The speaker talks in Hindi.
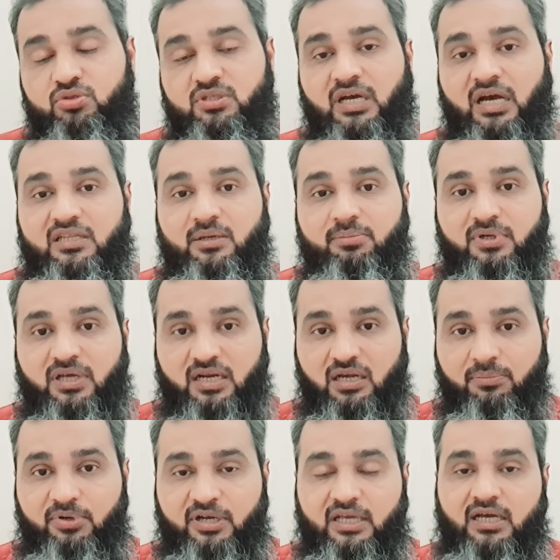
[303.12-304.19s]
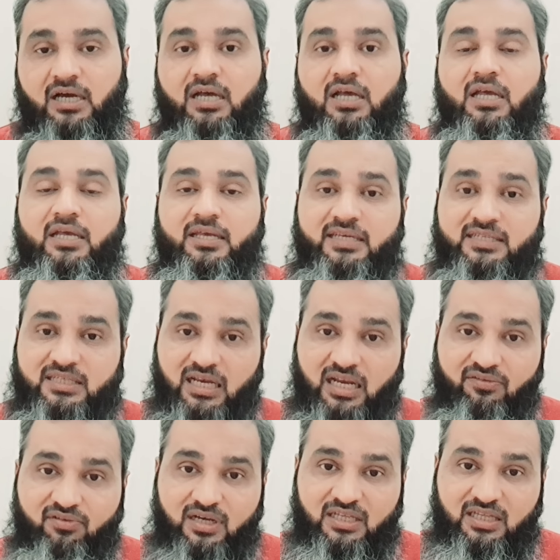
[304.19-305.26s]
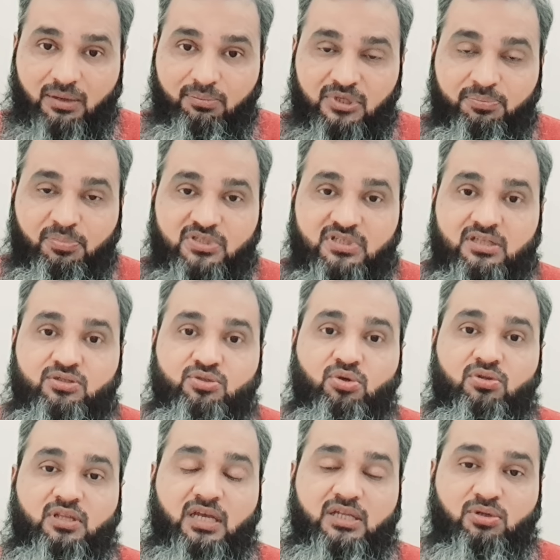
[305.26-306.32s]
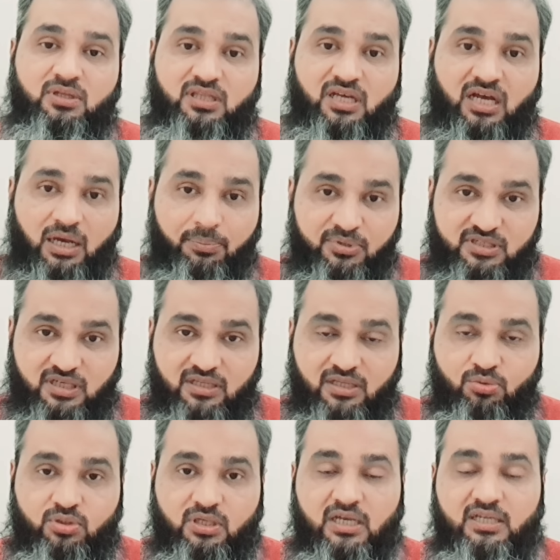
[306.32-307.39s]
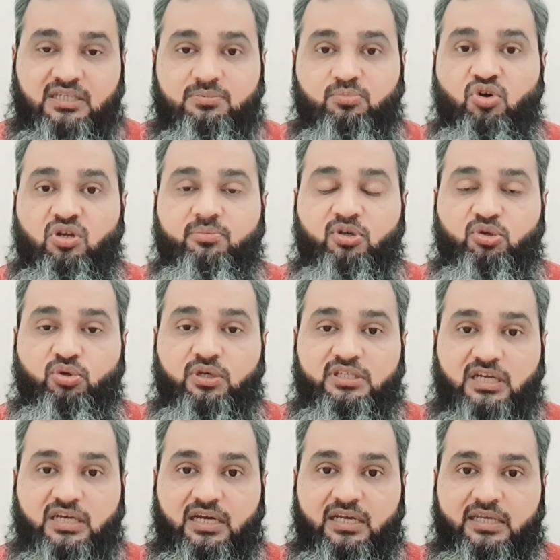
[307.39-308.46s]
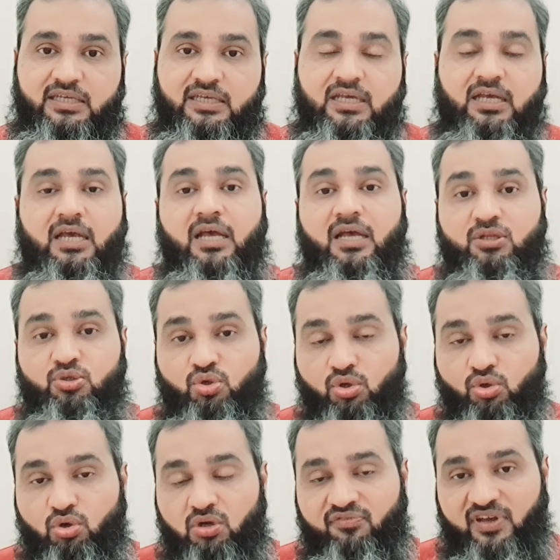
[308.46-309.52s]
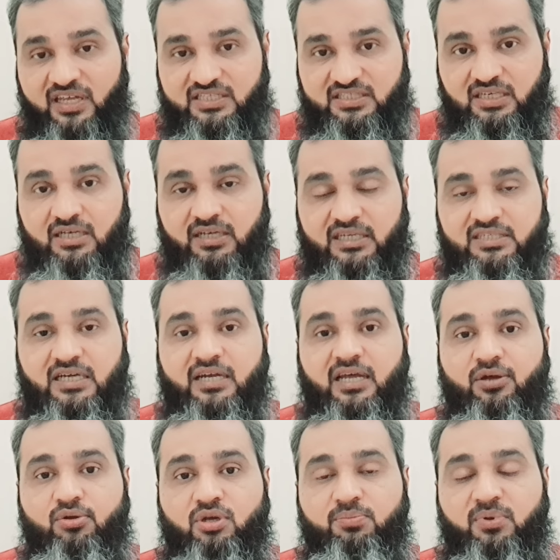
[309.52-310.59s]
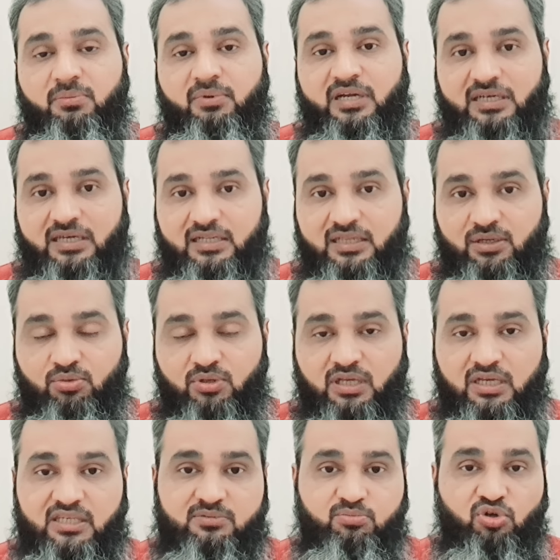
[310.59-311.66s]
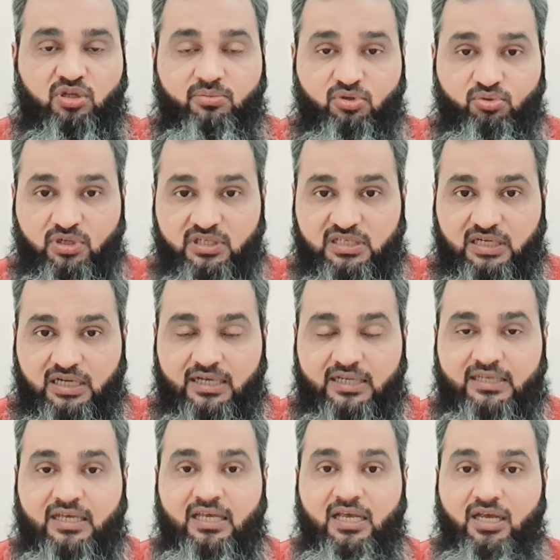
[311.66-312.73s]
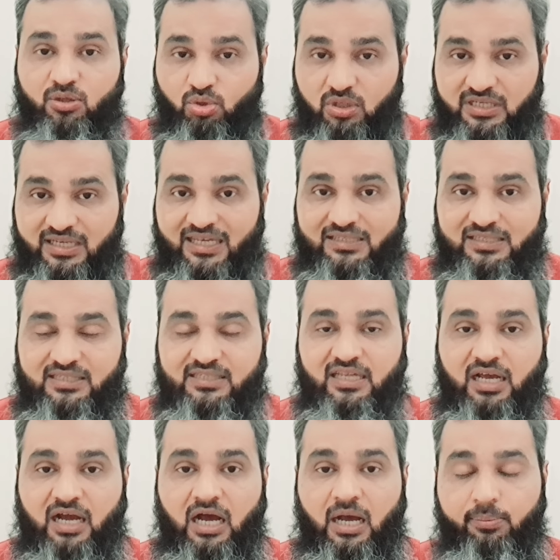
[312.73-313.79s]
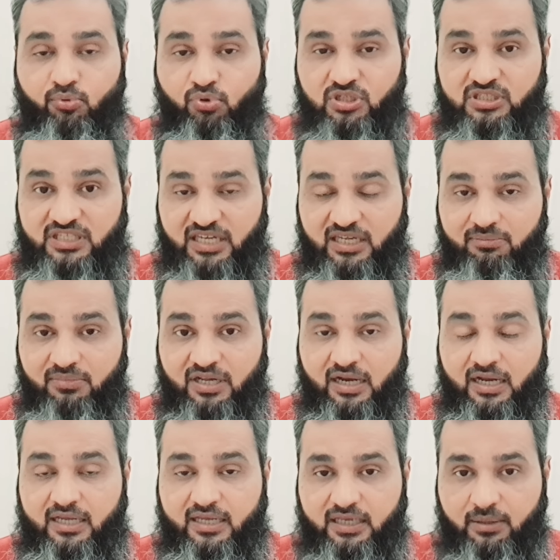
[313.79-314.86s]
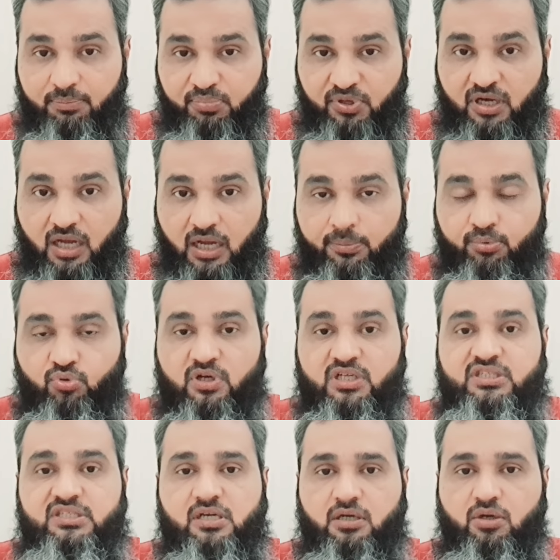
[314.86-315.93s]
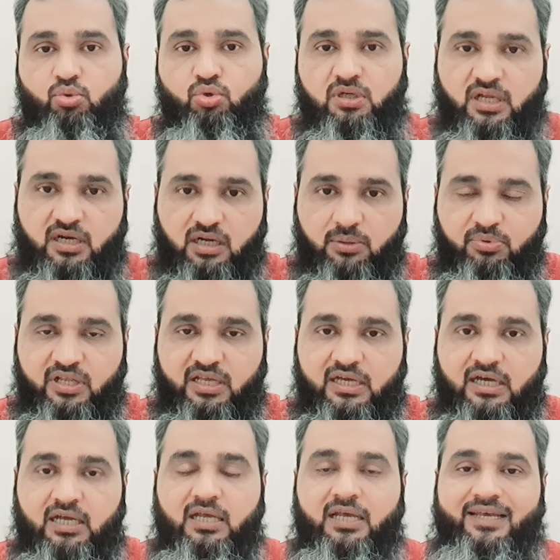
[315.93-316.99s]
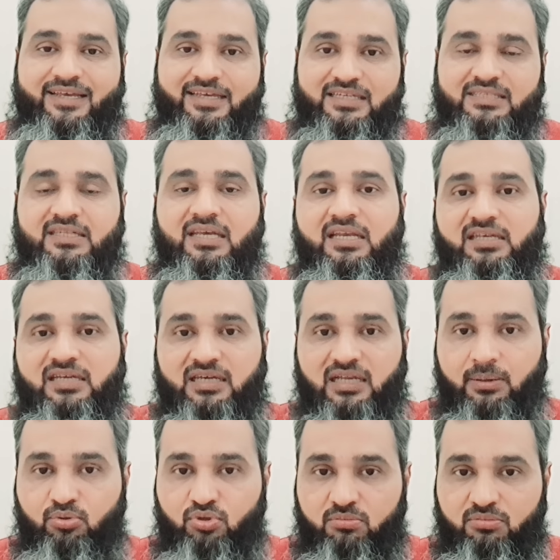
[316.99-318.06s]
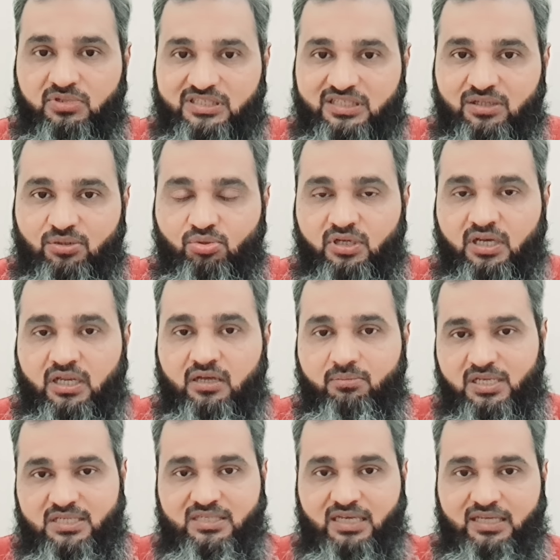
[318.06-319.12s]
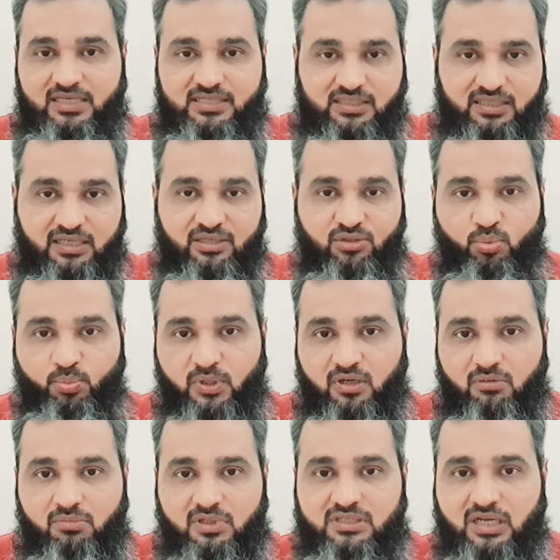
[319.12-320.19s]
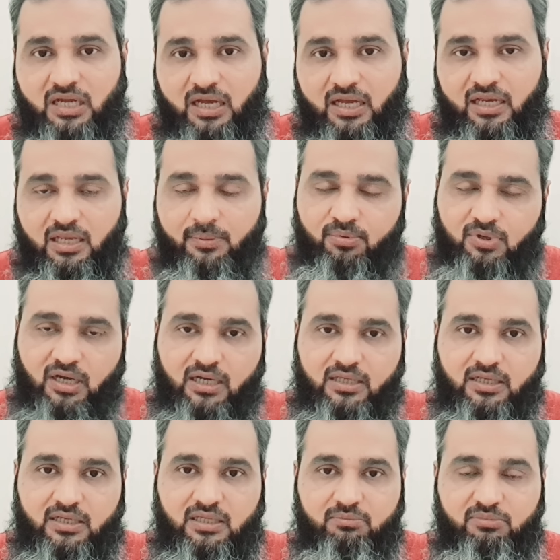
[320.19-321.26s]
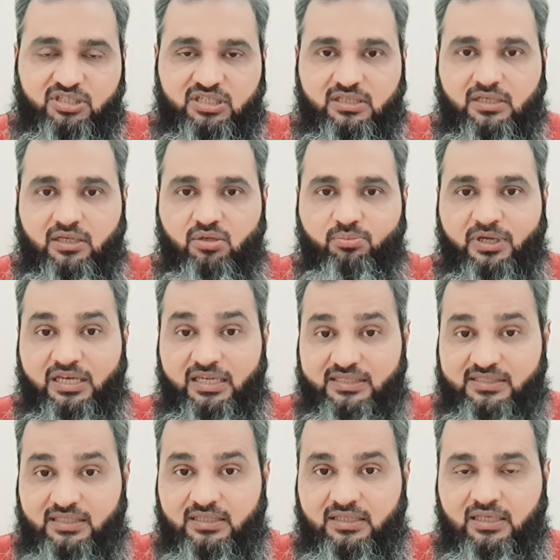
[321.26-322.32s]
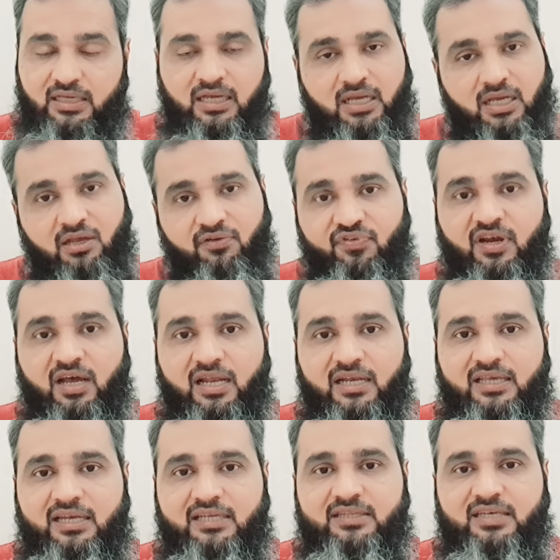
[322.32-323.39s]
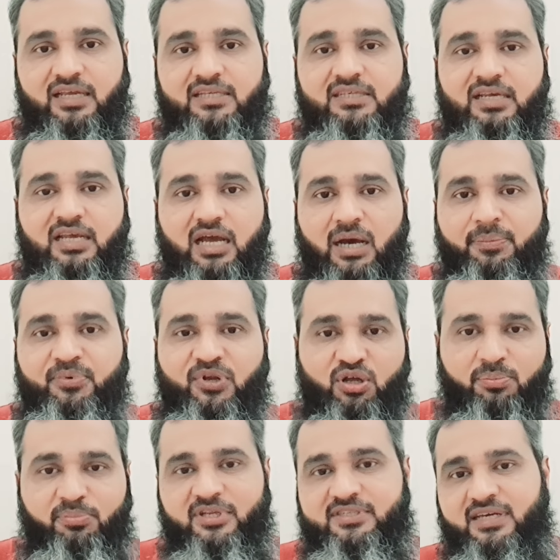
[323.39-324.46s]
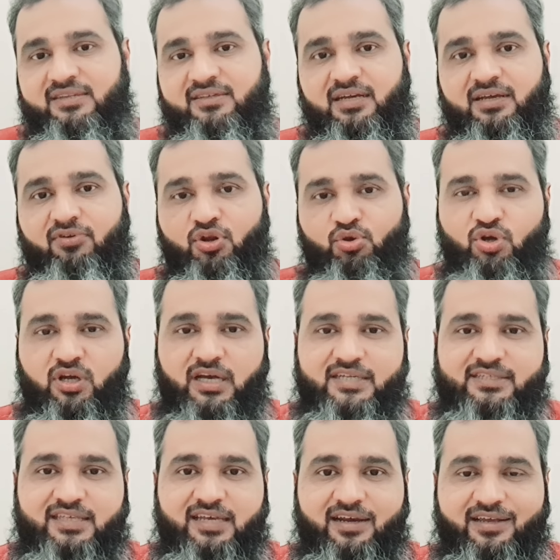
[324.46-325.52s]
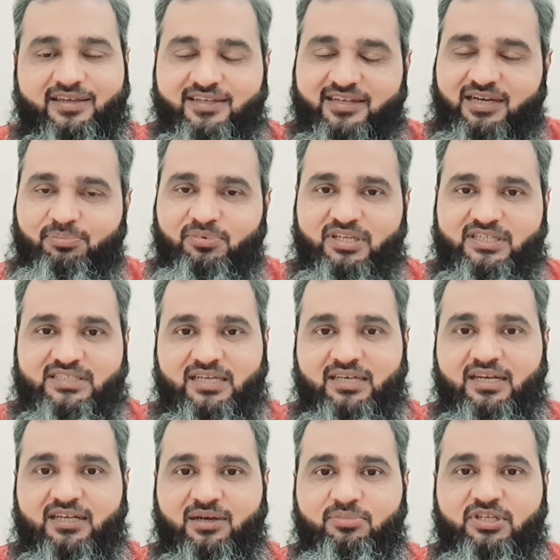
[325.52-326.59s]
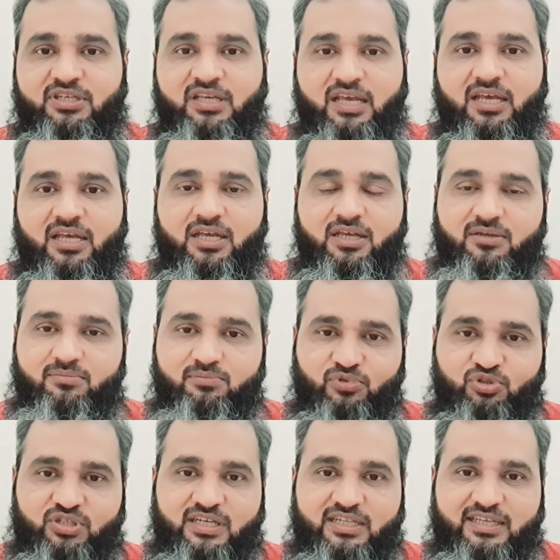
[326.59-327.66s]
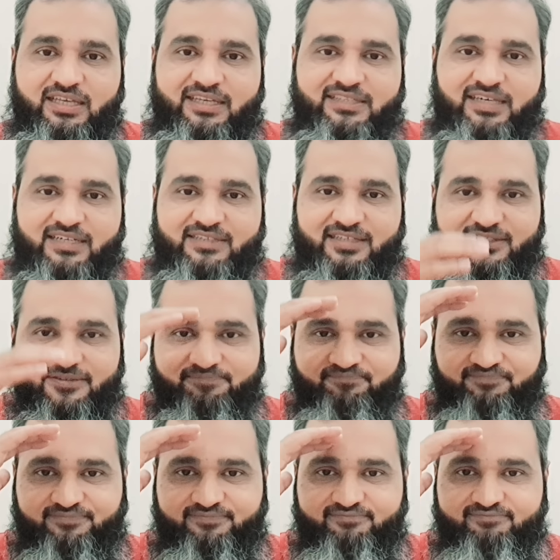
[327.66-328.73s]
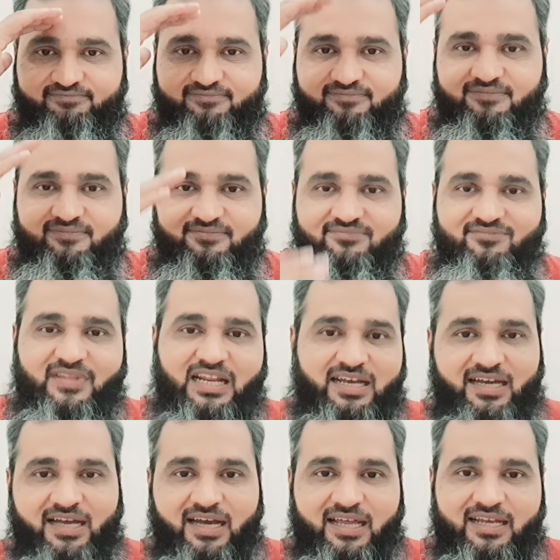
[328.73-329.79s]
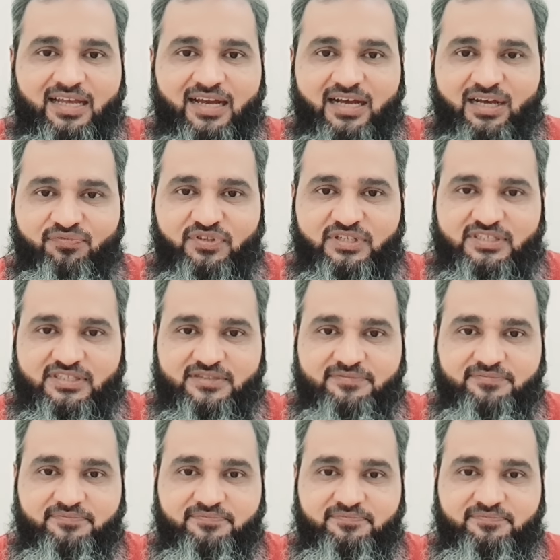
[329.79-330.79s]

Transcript: उसका अदब करना पड़ेगा इसके अलावा कदामत पसंद जो होते हैं जो इंतहा पसंद है उनके लिए इस मुल्क में कोई जगह नहीं है जो लोग वेस्टर्न एजेंडा को इम्प्लीमेंट करते हैं उनके लिए इस मुल्क में कोई जगह नहीं है तो ये चीज़ें आपको जहन में रख के फिर आपको रशिया का रुख करना पड़ेगा इसके लिए अगर आपको मज़ीद कोई रहनमाई चाहिए स्क्रीन के ऊपर नंबर आ रहे हैं आप कॉल करके मज़ीद रहनमाई ले सकते हैं फ़िलहाल के लिए इतना ही अपना और अपने साथ रहने वालों का खास ख्याल रखिएगा अपने इस चैनल का भी मुझे दें इजाज़त अल्लाह हाफिज़